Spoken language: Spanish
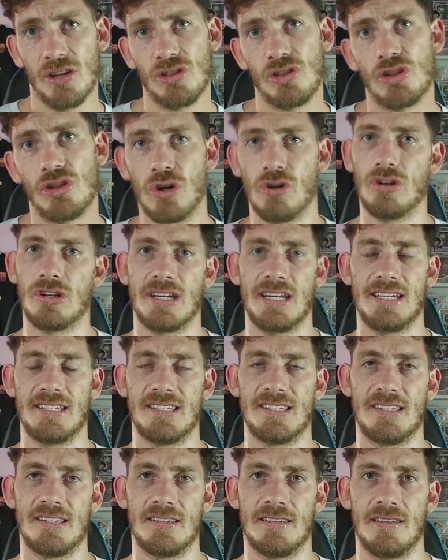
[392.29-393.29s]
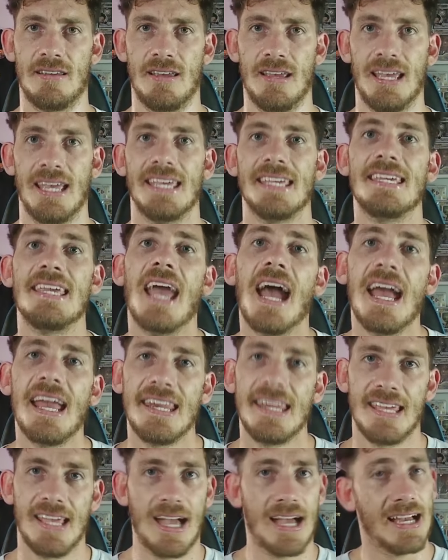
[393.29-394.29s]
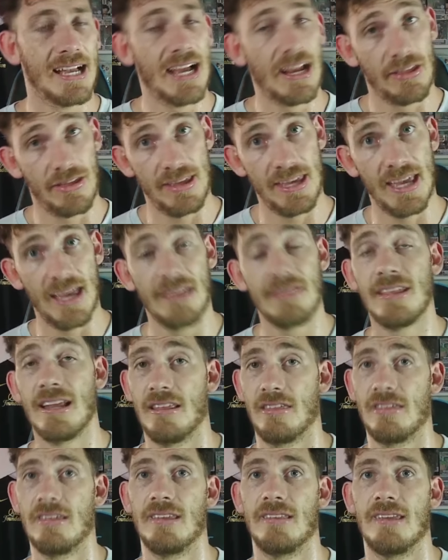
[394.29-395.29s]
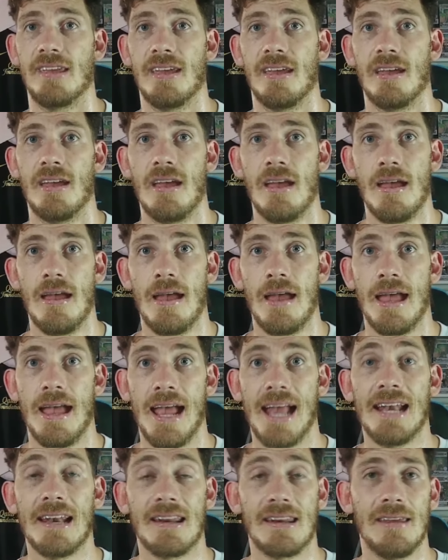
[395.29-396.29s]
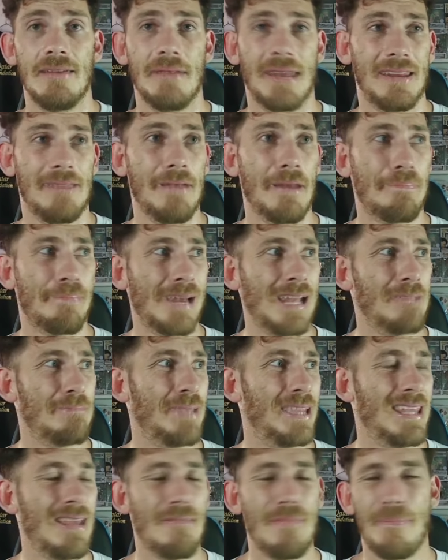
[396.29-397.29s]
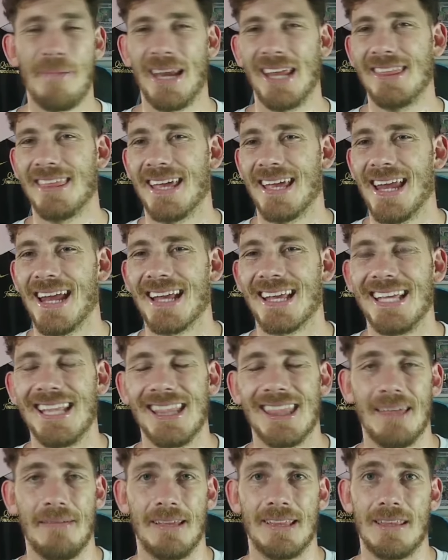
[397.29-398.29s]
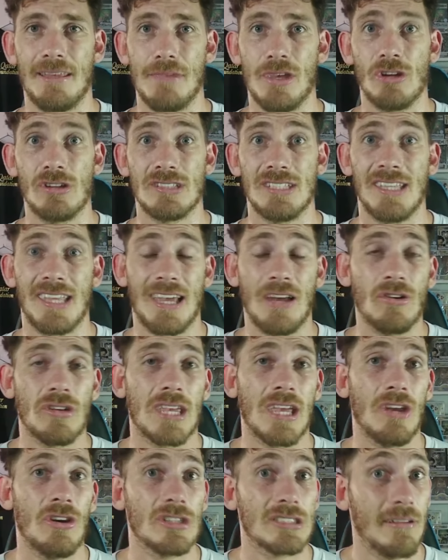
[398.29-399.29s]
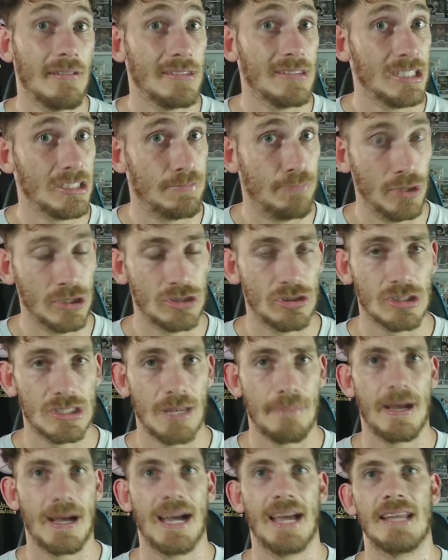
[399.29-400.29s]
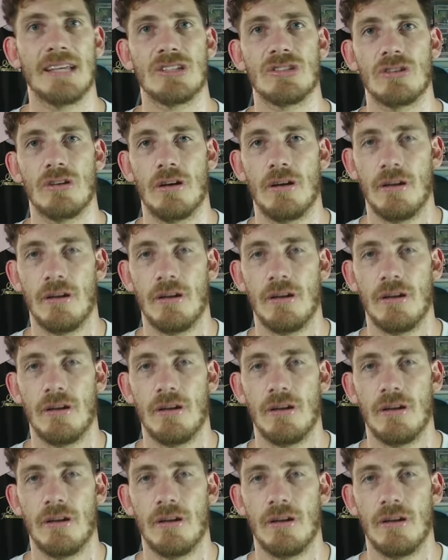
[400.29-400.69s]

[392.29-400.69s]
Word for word: Torres y a Eric García del City. El River Plate pedía, me parece que eran 15, 20 millones y dijeron que no estaban dispuestos a pagar eso.